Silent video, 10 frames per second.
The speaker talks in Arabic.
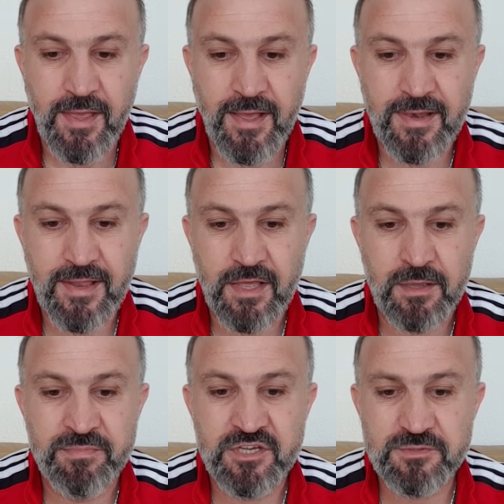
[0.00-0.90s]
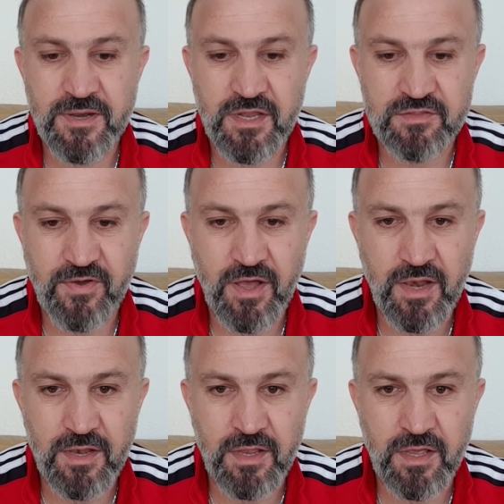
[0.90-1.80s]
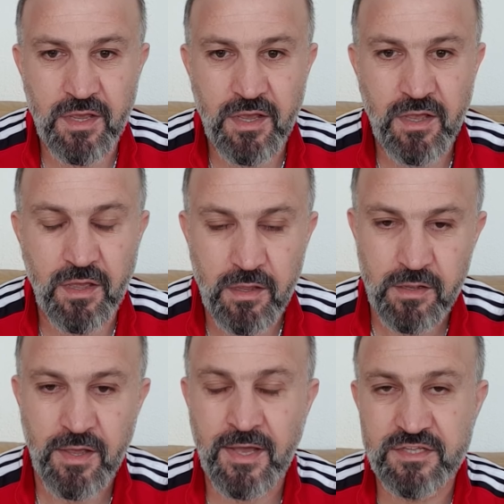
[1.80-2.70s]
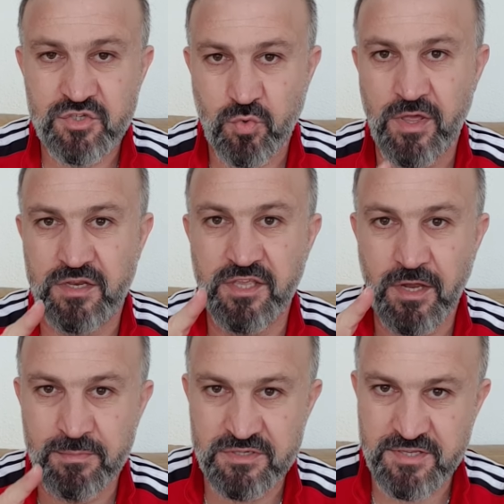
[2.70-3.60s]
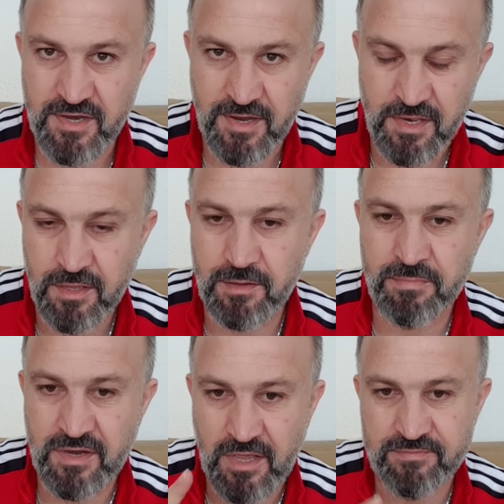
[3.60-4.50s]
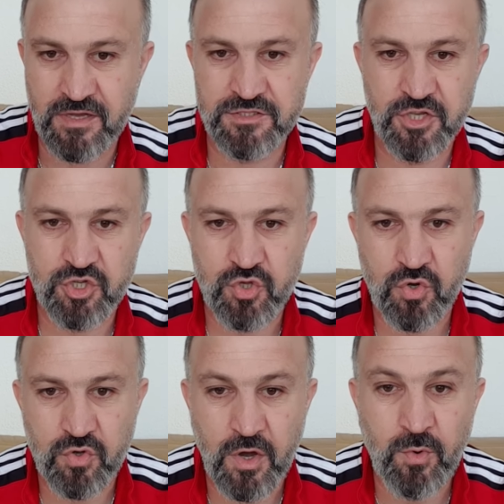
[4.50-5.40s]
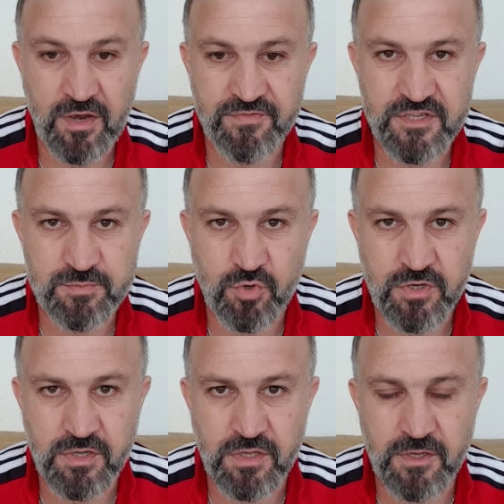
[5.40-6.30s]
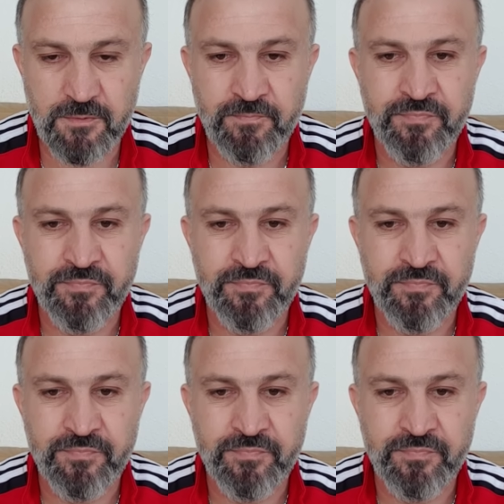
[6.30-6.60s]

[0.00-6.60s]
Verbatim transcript: هلا بالنسبه للاطفال هذا السؤال كثير عم بنسال عليه باللايف على التيك توك او على الفيسبوك آه